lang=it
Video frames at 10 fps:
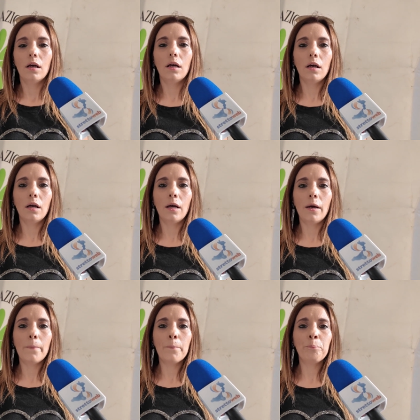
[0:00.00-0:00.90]

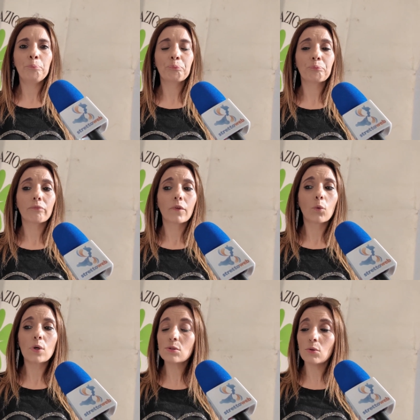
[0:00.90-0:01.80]
Eh,
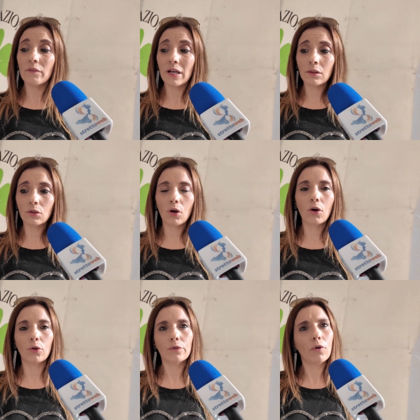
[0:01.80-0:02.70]
questo
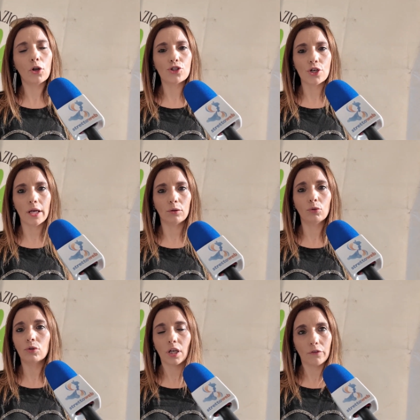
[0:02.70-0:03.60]
evento coinvolge
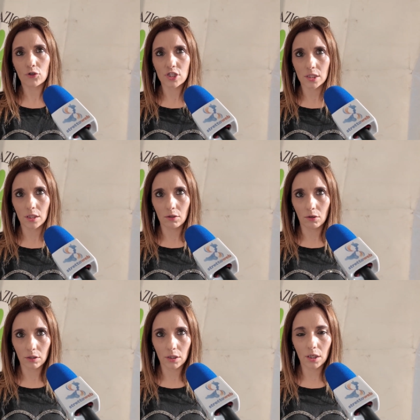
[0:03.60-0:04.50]
tutte le forze
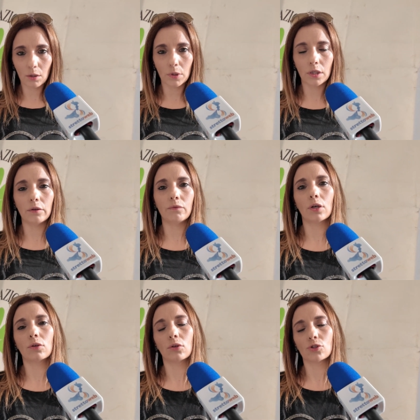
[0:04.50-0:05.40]
dell'ordine, quindi
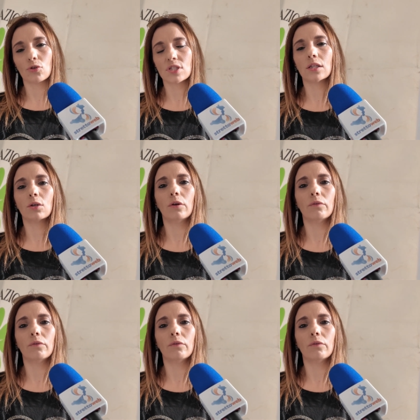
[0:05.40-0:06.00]
vengono, sono stati